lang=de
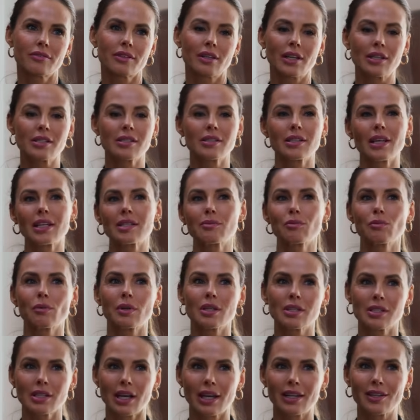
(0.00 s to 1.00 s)
Lass uns erstmal über
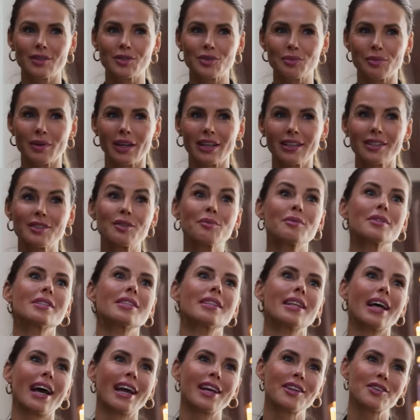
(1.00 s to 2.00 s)
das eine sprechen. Du bist
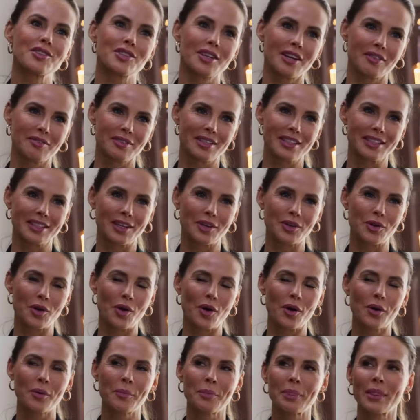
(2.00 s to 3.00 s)
leidenschaftlicher
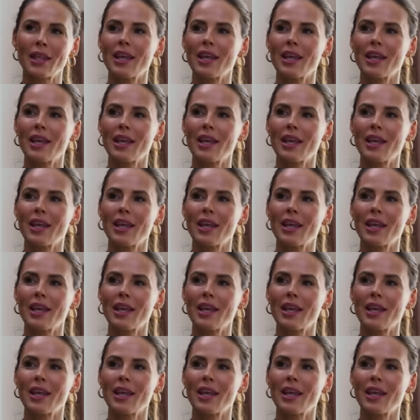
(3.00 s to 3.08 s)
Koch